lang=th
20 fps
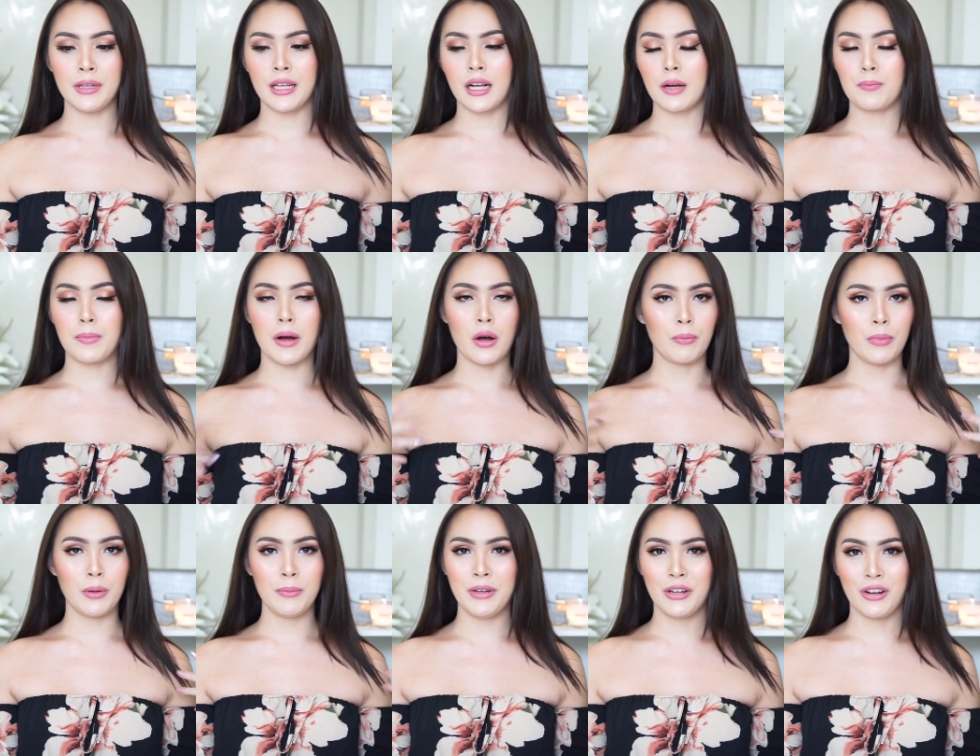มีกระเป๋า
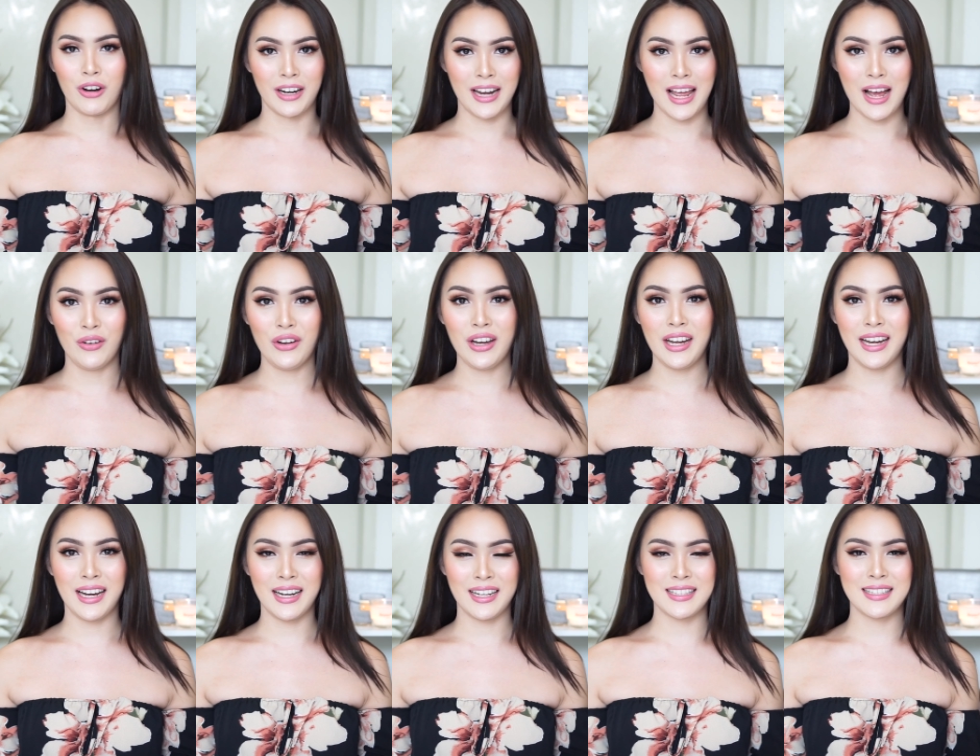ไม่มีรองเท้า
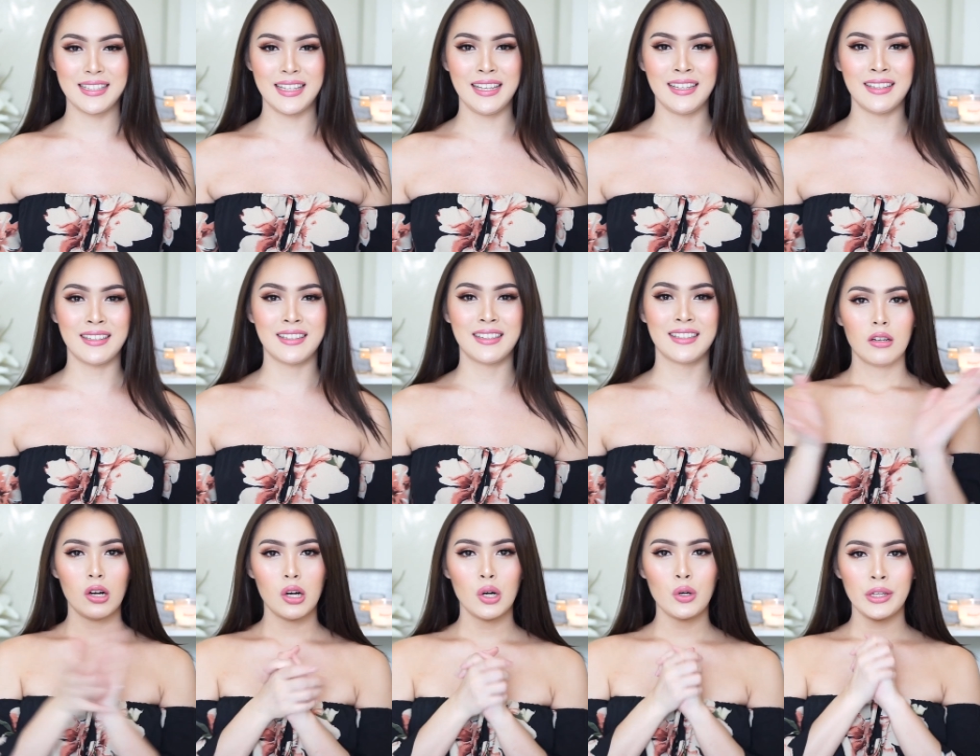ใดๆทั้งสิ้น
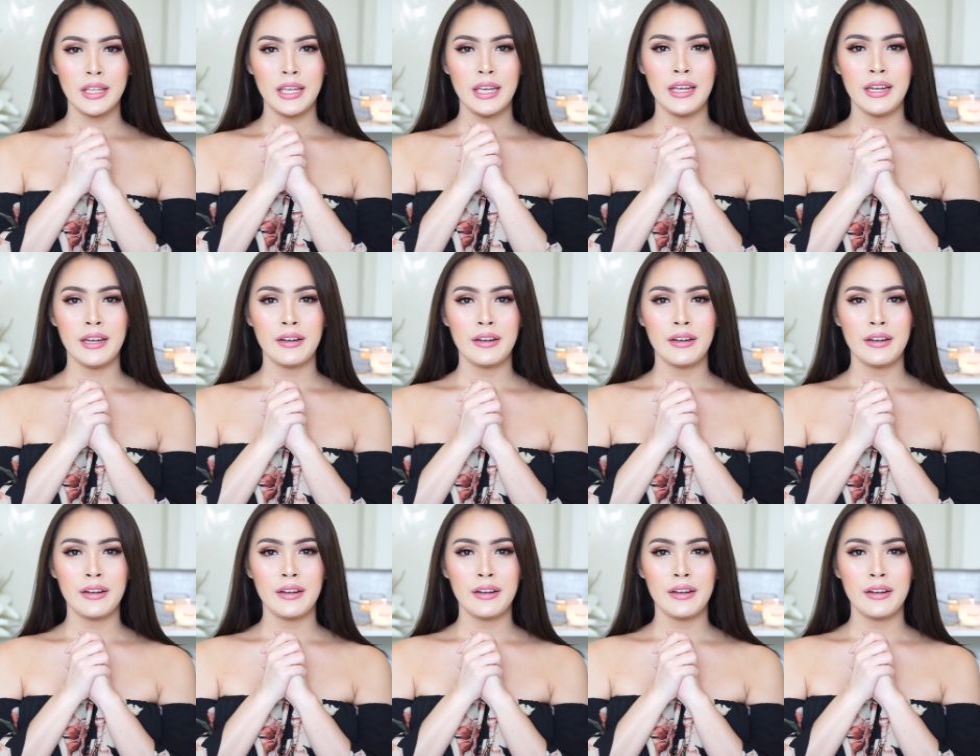โอเค